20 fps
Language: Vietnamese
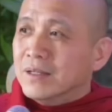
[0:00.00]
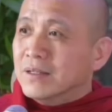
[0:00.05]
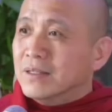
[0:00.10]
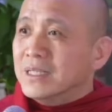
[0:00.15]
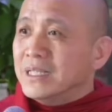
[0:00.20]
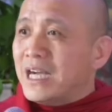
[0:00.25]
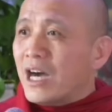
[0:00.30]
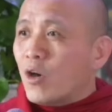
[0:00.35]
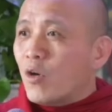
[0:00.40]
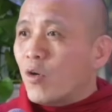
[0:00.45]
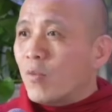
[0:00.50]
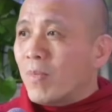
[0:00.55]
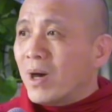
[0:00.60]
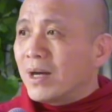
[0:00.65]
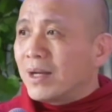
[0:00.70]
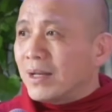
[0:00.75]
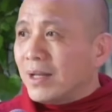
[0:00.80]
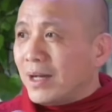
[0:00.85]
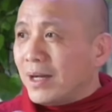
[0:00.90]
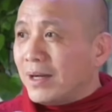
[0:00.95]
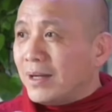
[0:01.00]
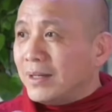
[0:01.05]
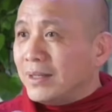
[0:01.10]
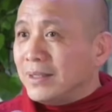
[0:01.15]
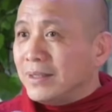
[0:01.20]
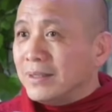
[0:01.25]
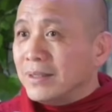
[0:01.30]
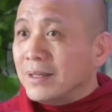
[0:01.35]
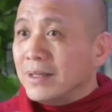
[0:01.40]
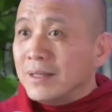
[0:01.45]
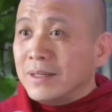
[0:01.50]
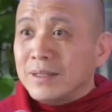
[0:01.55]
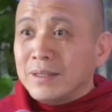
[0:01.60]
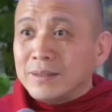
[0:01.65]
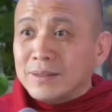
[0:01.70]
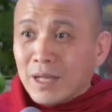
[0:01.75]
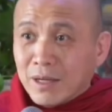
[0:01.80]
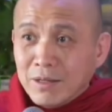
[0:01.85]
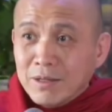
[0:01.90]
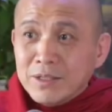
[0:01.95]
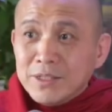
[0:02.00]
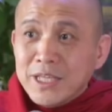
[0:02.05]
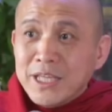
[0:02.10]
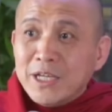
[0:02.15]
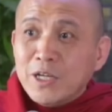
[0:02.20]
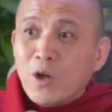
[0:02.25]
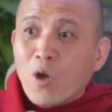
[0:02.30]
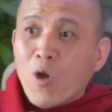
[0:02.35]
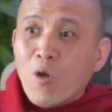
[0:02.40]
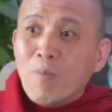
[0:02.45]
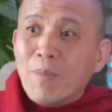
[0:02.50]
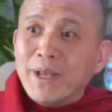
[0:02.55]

cưỡng cầu bất lợi tự nhiên